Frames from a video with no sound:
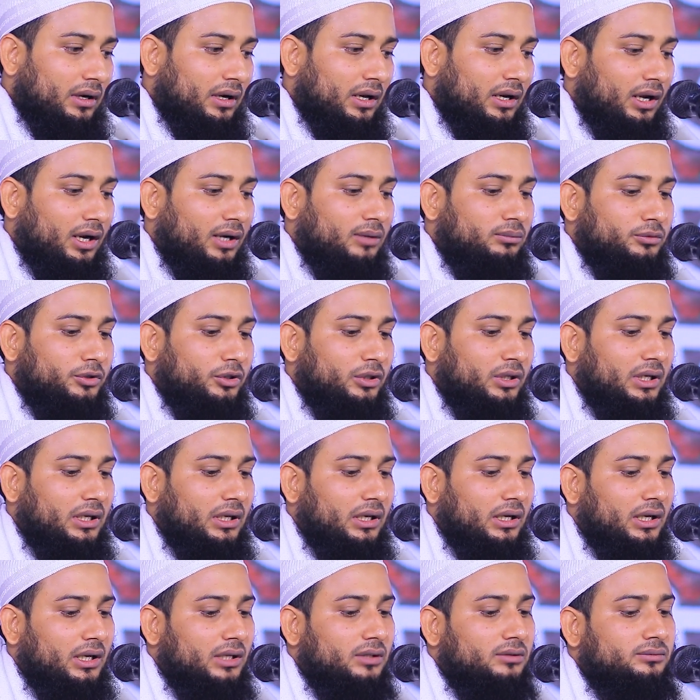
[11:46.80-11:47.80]

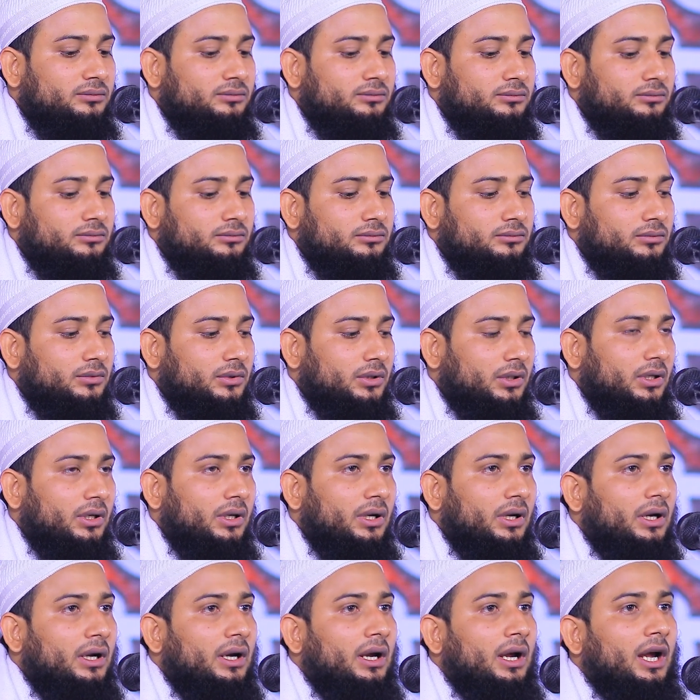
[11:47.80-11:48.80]
আলহামদুলিল্লাহ
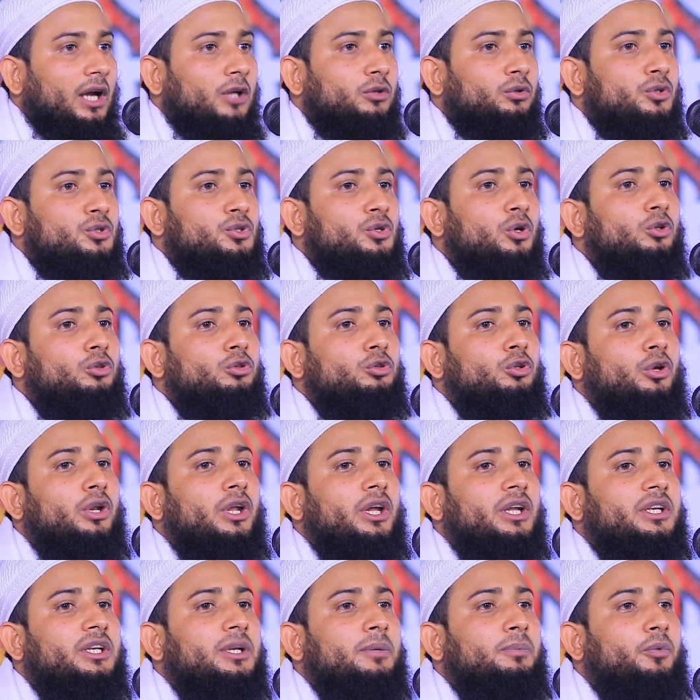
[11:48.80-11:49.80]
এত সুন্দর
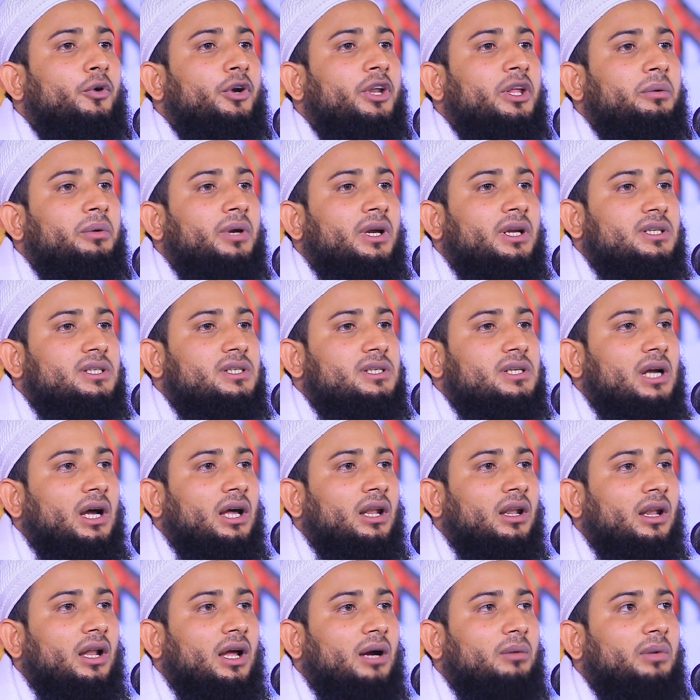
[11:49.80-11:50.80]
একটি পরিবেশ
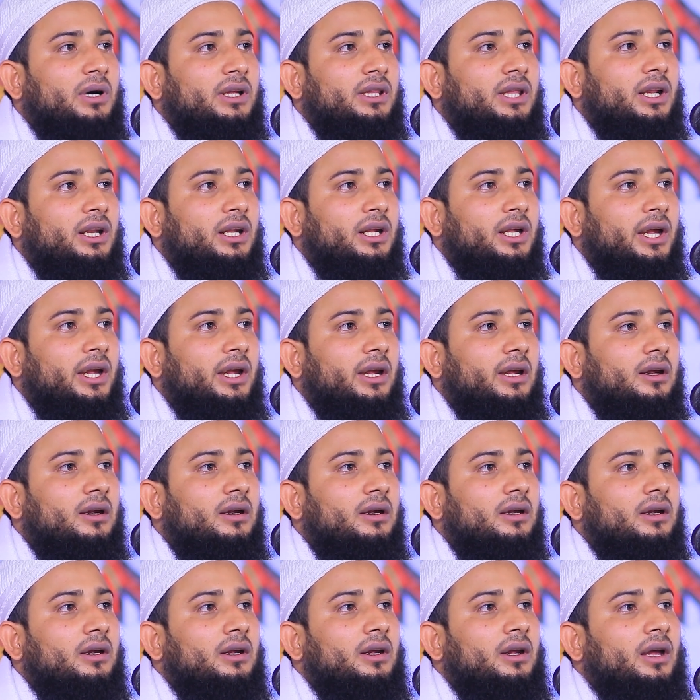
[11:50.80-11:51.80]
আল্লাহ আমাদেরকে
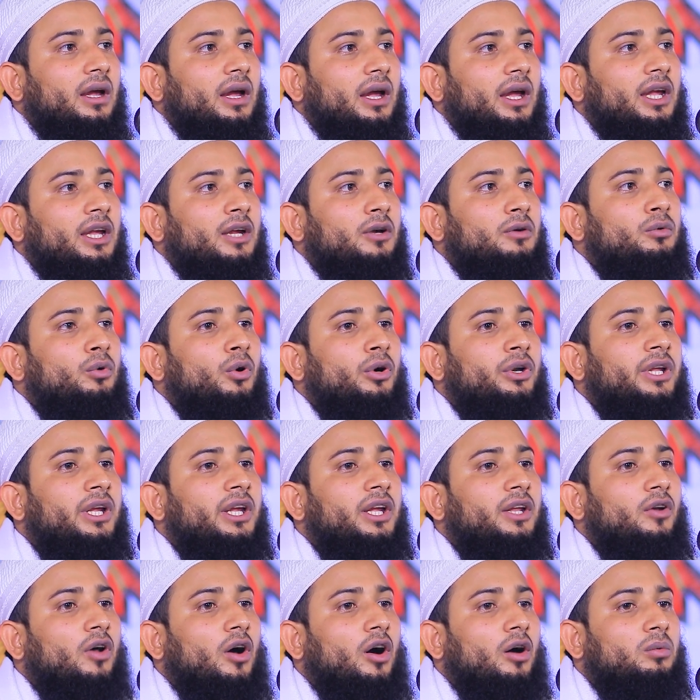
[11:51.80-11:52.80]
এই
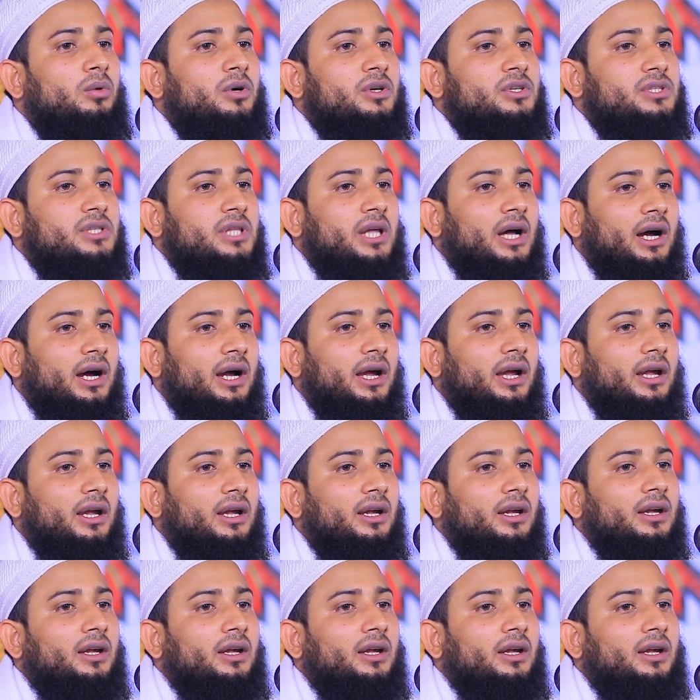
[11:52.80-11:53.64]
কঠিন অবস্থায়